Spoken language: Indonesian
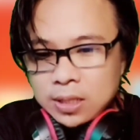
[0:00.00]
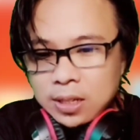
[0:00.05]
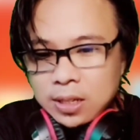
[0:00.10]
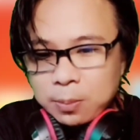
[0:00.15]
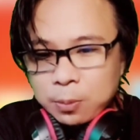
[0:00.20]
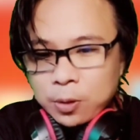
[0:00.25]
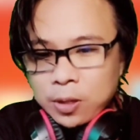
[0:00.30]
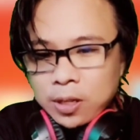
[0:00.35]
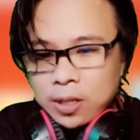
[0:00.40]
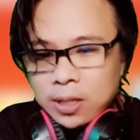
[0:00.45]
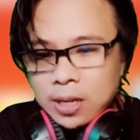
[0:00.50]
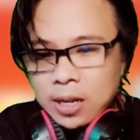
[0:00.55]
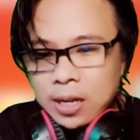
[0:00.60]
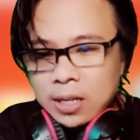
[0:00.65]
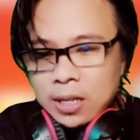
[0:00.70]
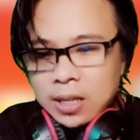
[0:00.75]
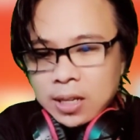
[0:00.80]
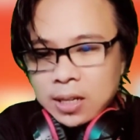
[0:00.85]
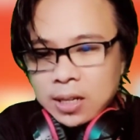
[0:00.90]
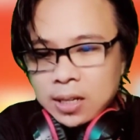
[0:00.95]
kemudian
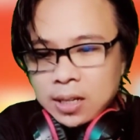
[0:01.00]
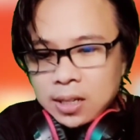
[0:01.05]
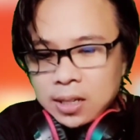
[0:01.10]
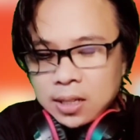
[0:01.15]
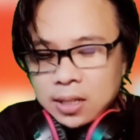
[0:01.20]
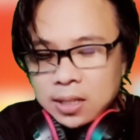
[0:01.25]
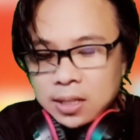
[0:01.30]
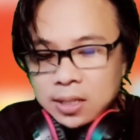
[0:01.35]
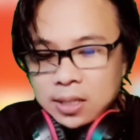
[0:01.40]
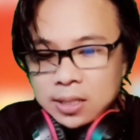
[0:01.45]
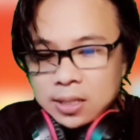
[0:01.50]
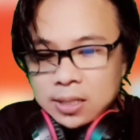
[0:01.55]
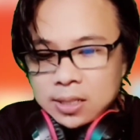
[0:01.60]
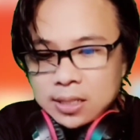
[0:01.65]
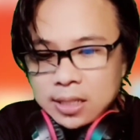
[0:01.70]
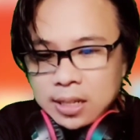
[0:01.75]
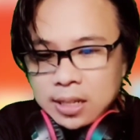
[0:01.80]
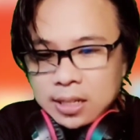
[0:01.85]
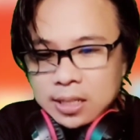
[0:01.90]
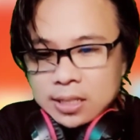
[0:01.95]
kalian
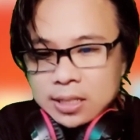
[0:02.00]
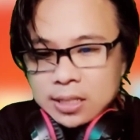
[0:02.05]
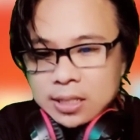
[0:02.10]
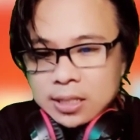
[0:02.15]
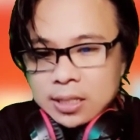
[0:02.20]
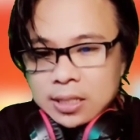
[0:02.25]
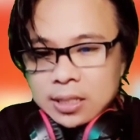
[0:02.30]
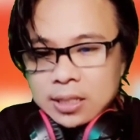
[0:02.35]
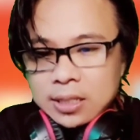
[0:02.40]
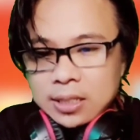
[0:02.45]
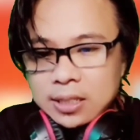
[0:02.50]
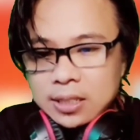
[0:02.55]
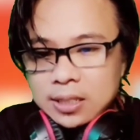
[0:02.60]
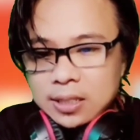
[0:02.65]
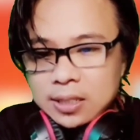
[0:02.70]
share di sini